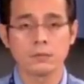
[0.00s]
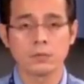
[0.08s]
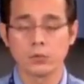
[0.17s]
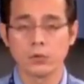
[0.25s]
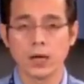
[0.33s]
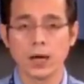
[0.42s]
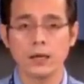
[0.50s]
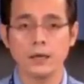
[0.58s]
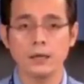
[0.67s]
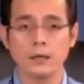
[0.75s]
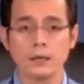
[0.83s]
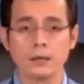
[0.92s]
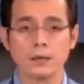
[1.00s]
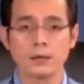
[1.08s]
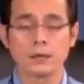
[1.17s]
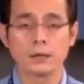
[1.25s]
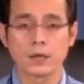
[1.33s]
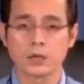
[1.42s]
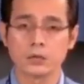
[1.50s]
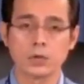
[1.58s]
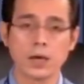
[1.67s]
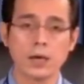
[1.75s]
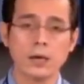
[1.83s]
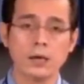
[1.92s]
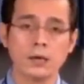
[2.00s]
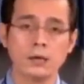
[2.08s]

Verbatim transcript: kulay, nasyonal,